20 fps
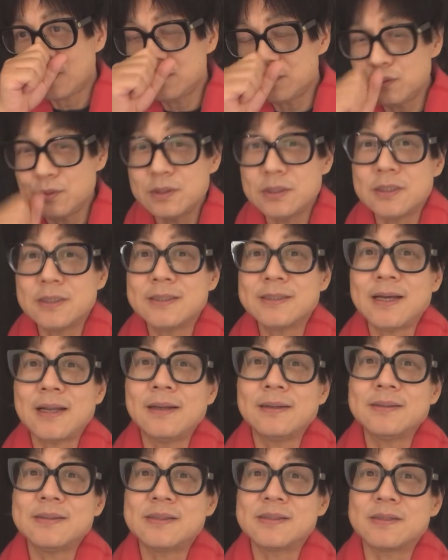最近呢，下
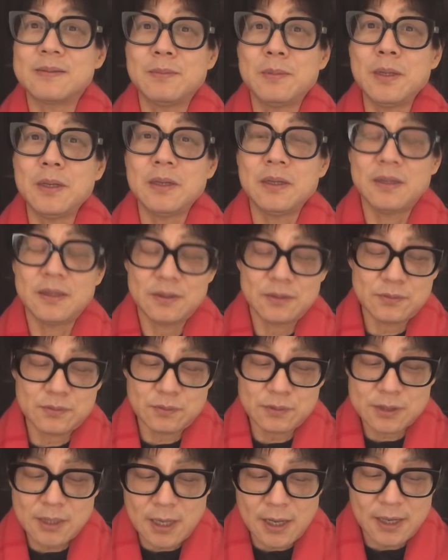了个死命令，你
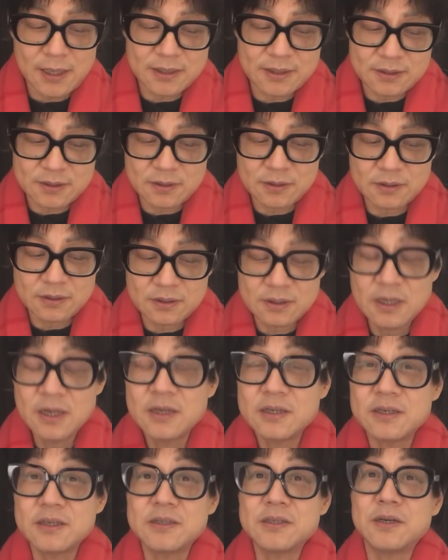从上海这个
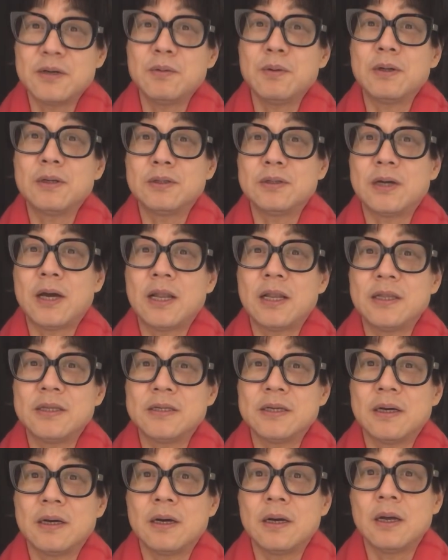这个情况你看
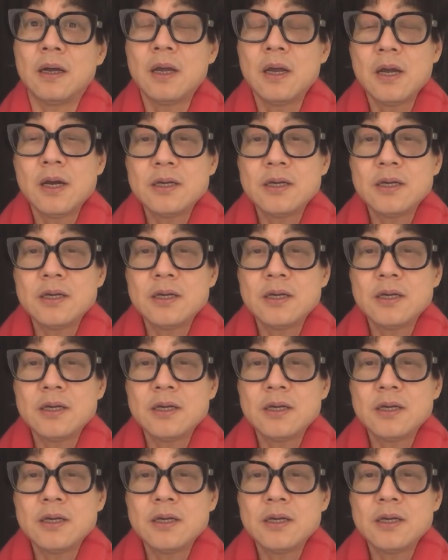一下啊。